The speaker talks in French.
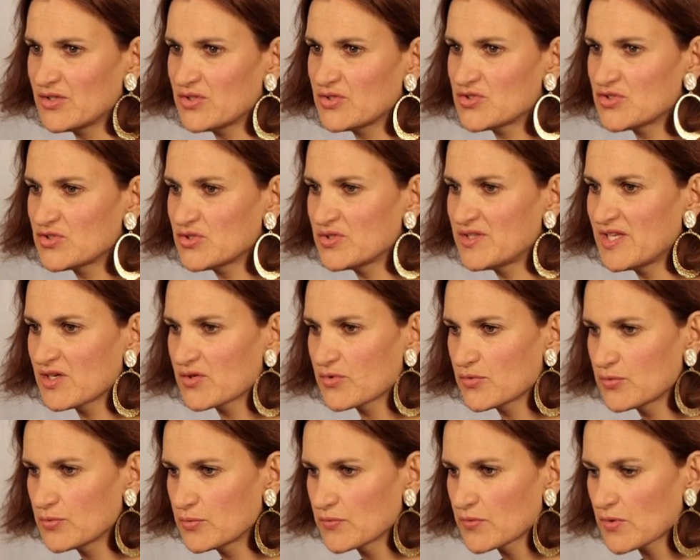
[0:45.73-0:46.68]
je
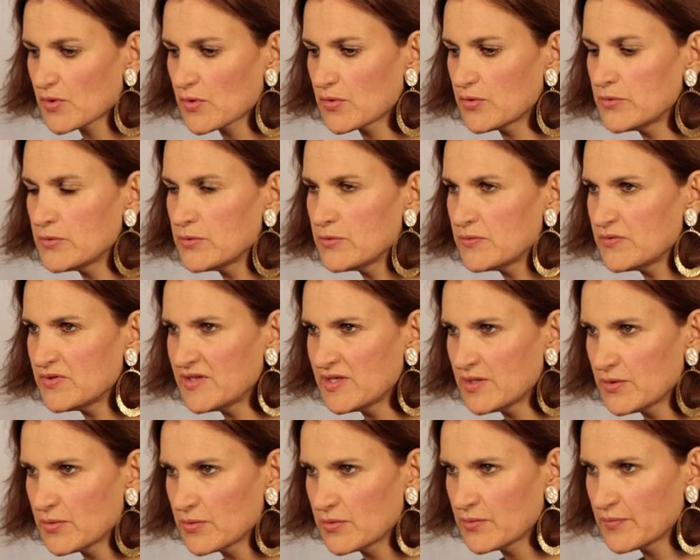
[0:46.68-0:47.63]
découvre une
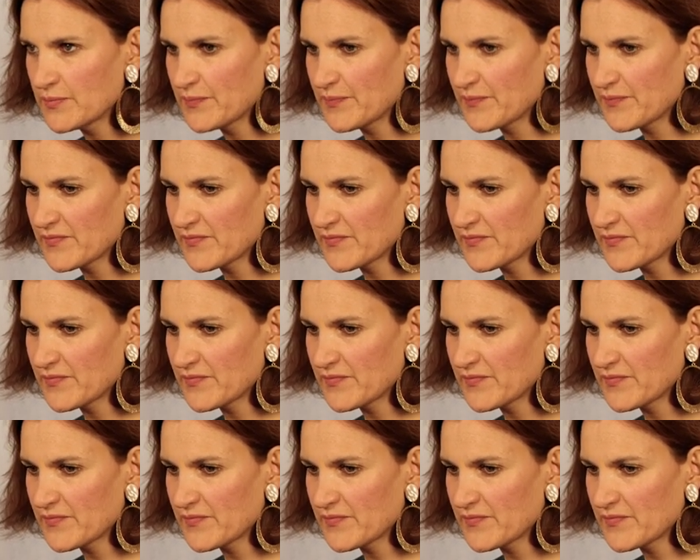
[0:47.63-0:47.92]
vidéo